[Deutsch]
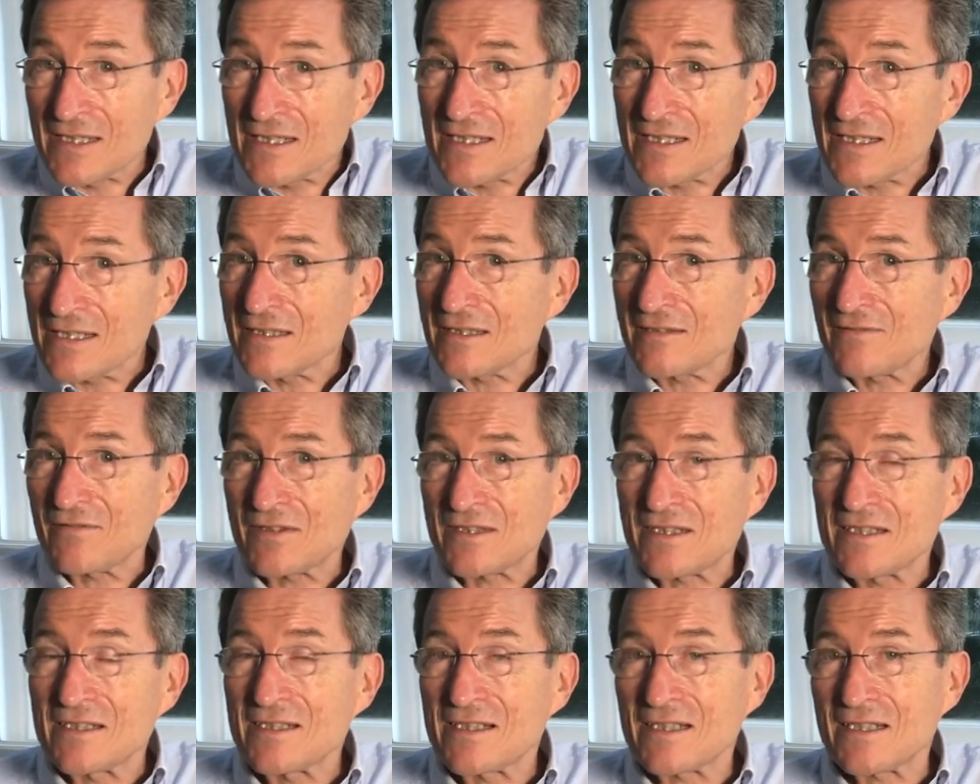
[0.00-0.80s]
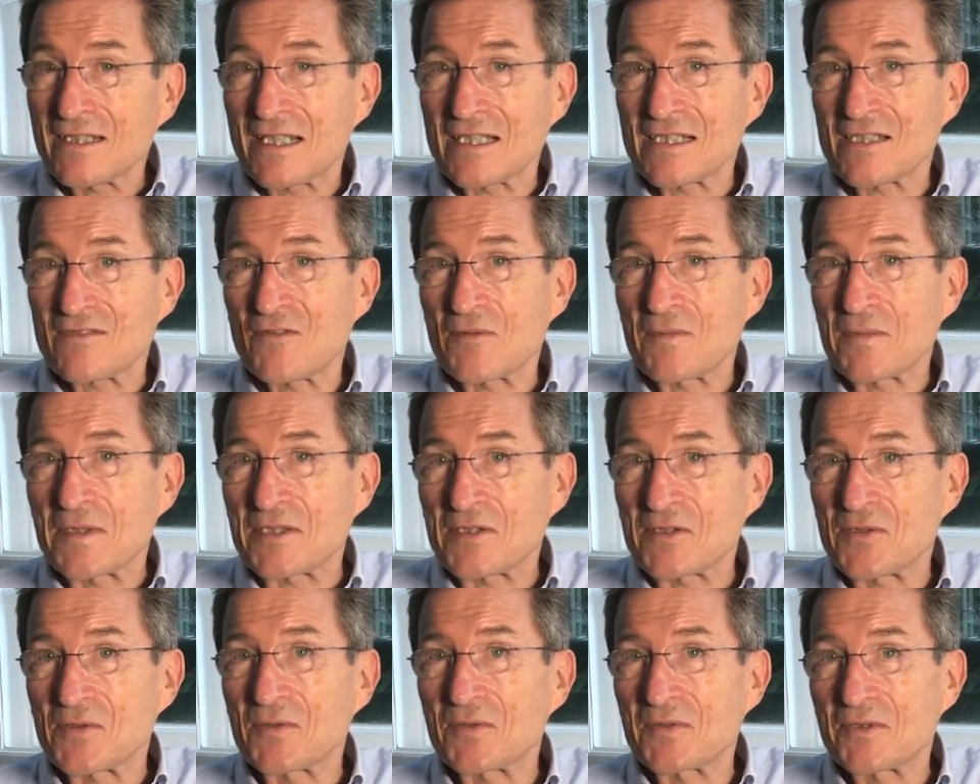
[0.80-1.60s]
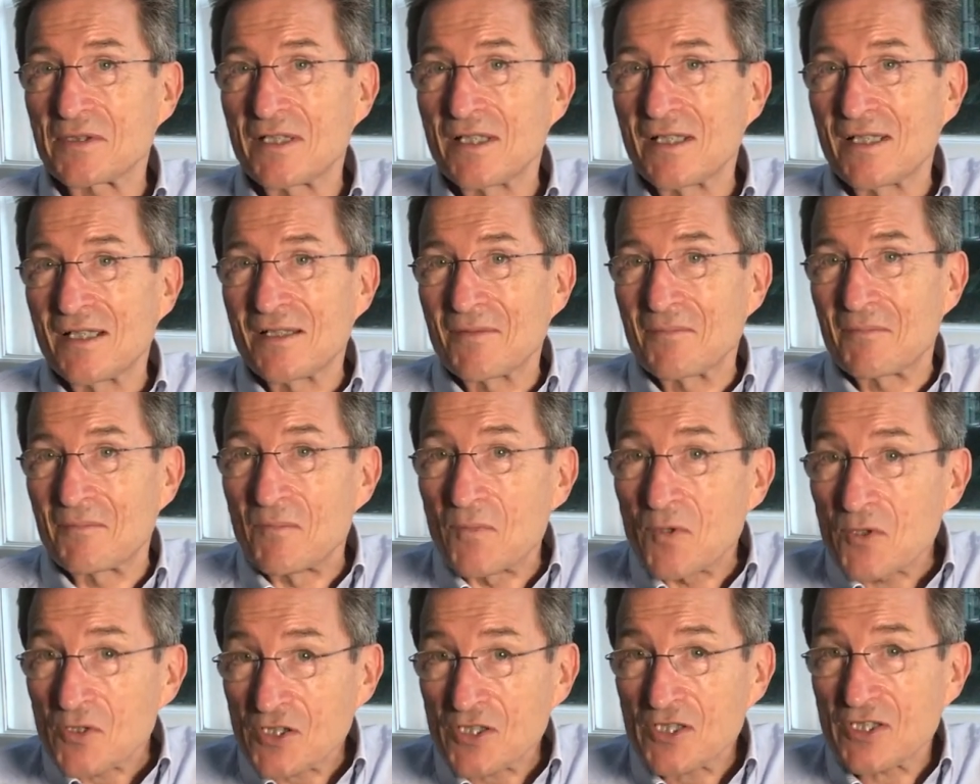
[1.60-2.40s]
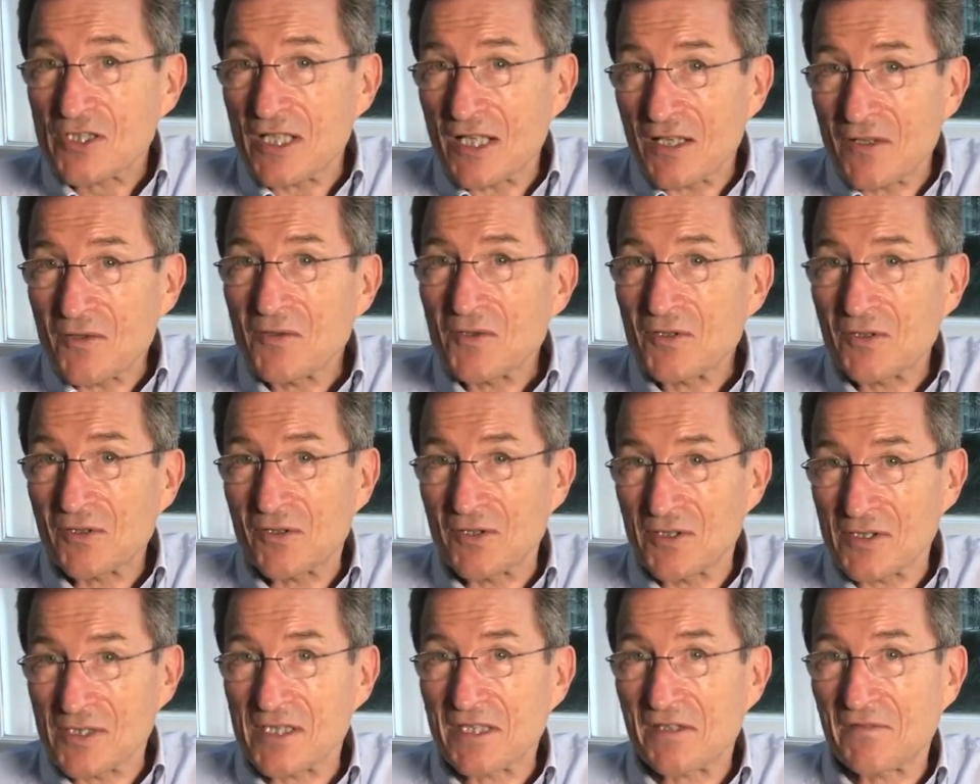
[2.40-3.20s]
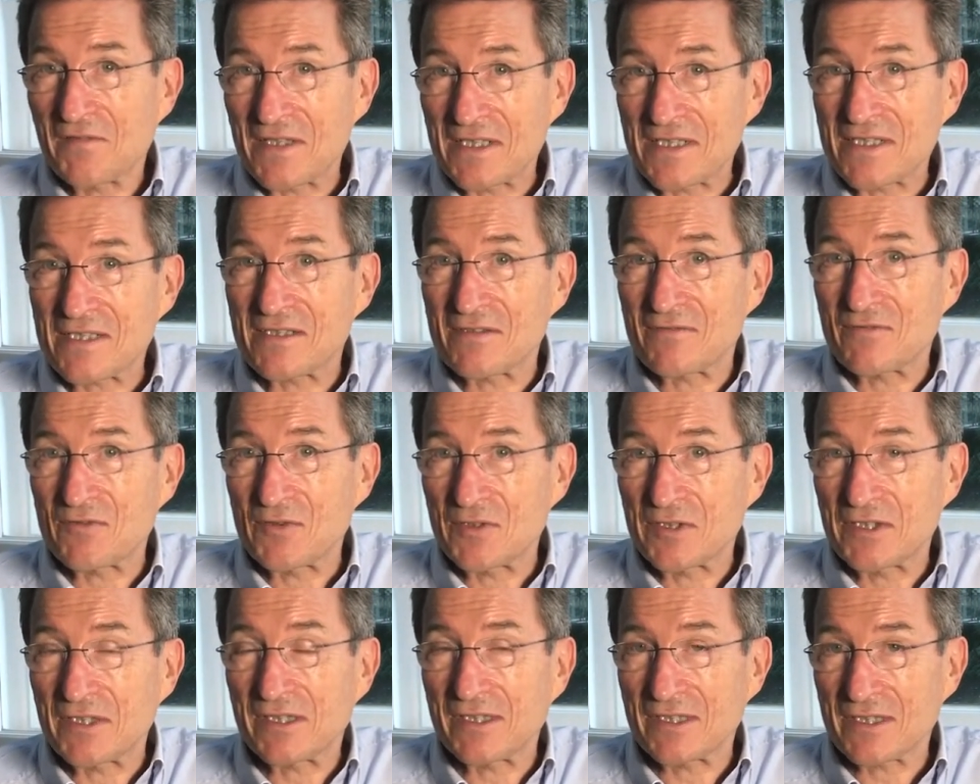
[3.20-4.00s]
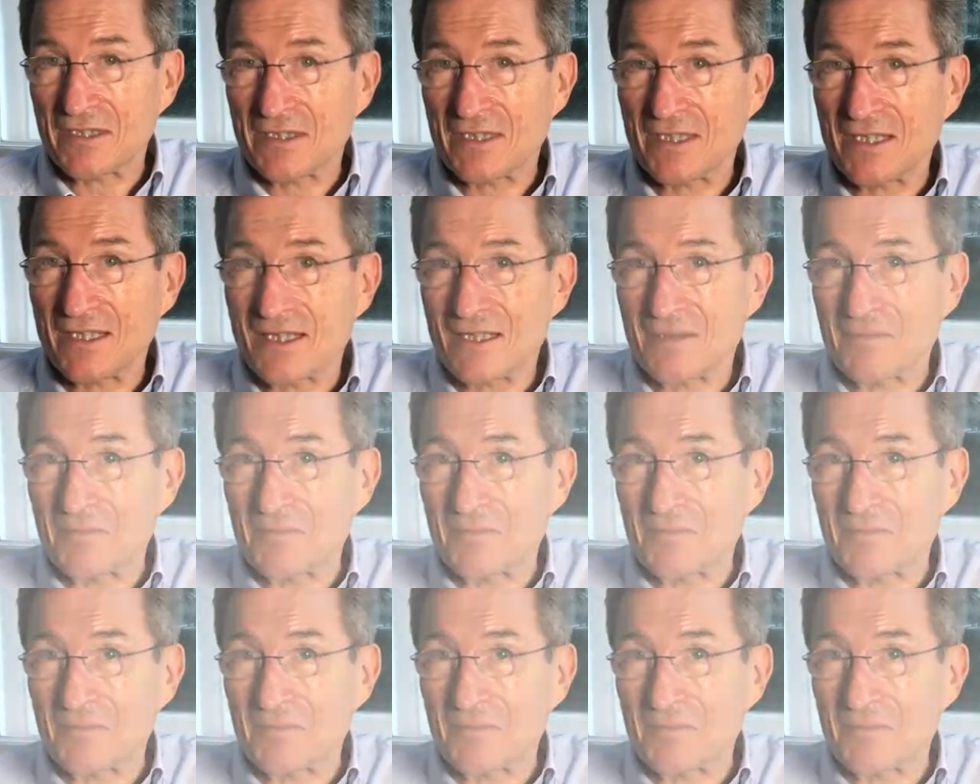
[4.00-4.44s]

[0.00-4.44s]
diese, diese Transformation muss auch Konsequenzen für die Kirche